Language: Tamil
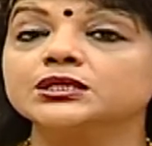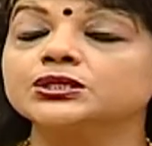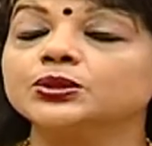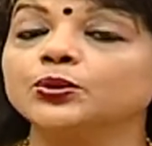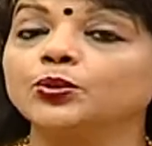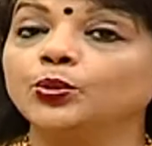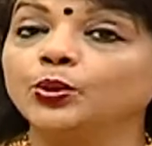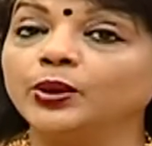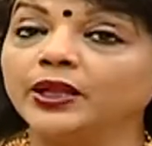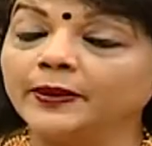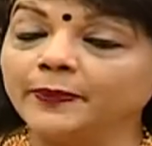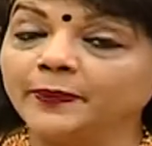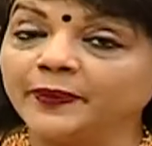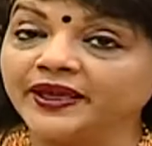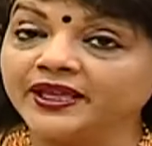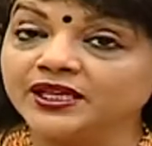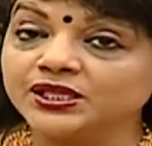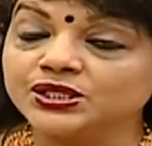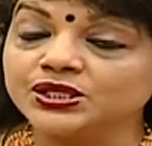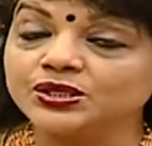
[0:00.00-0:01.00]
ஸோ
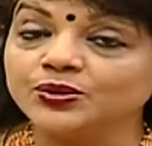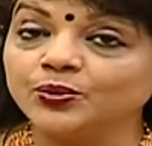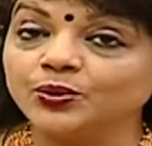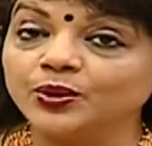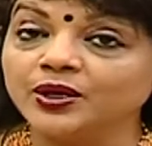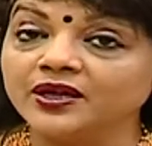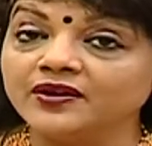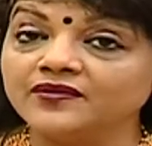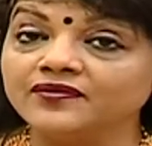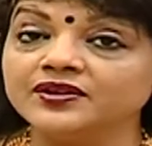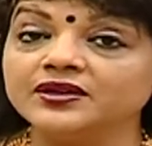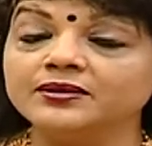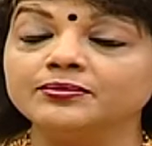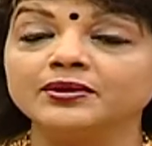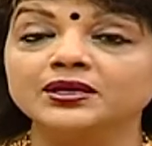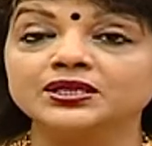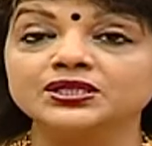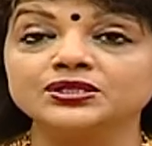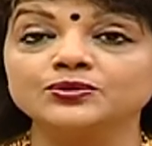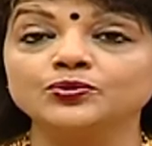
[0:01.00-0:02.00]
உடற்பயிற்சி உணவு
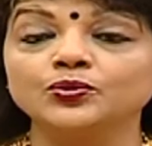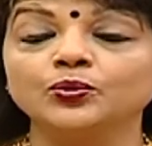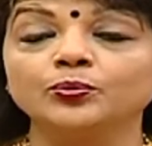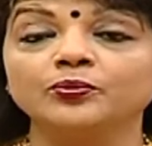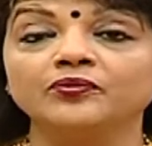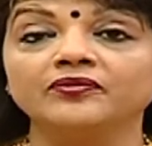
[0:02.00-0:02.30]
மற்றும்